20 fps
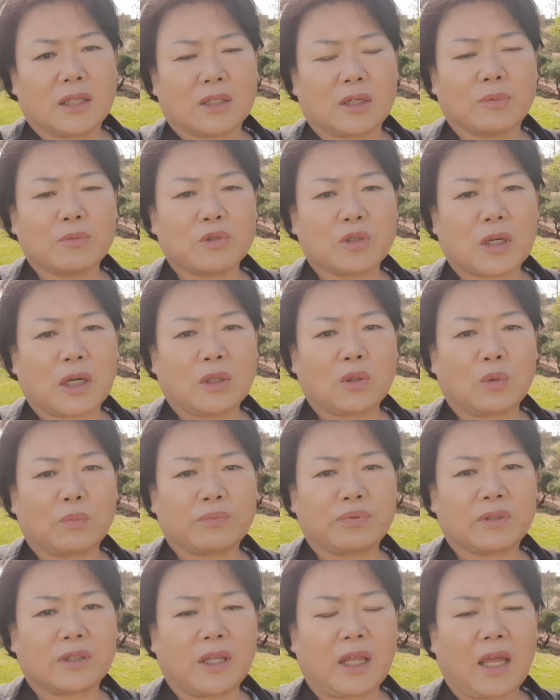점수가
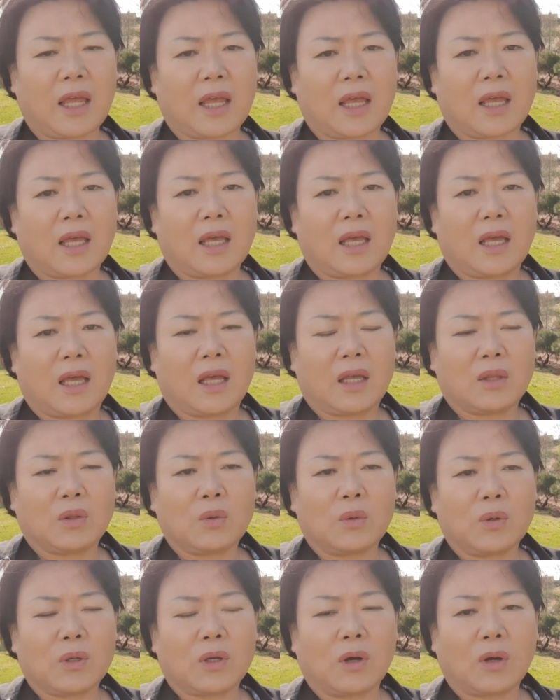높은데
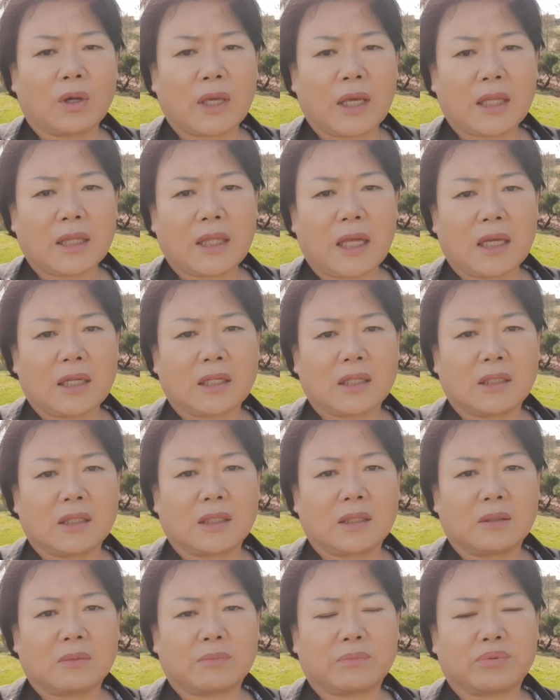또 여기에
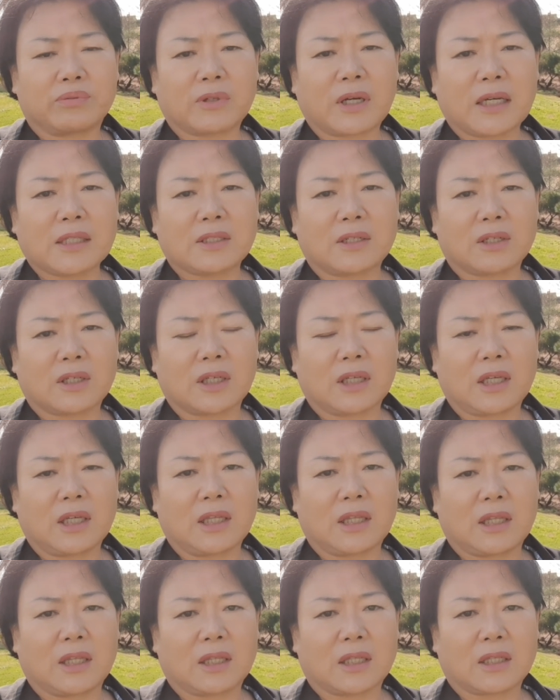따르는
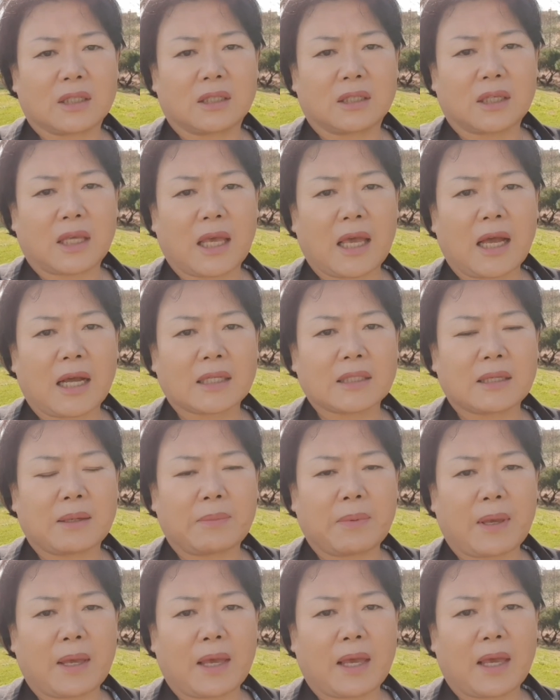부가적인 그 계약
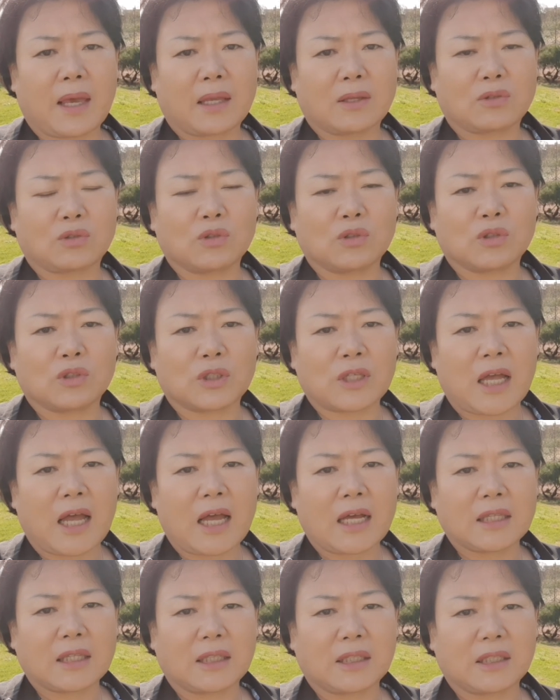재배의 준수
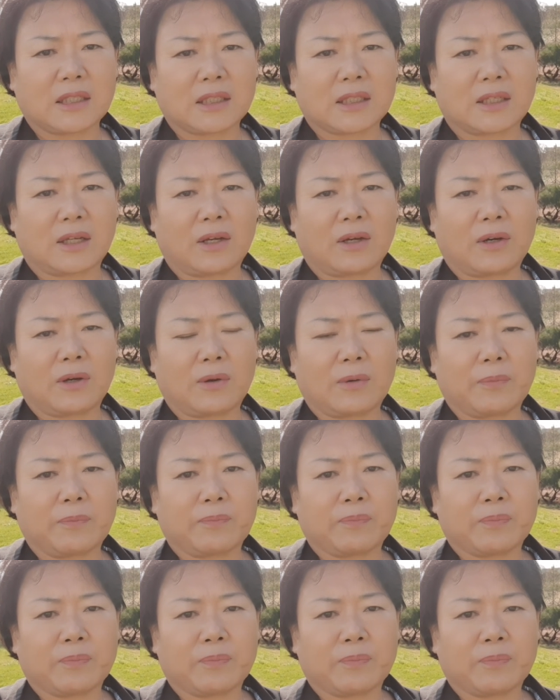사항들이 있어요.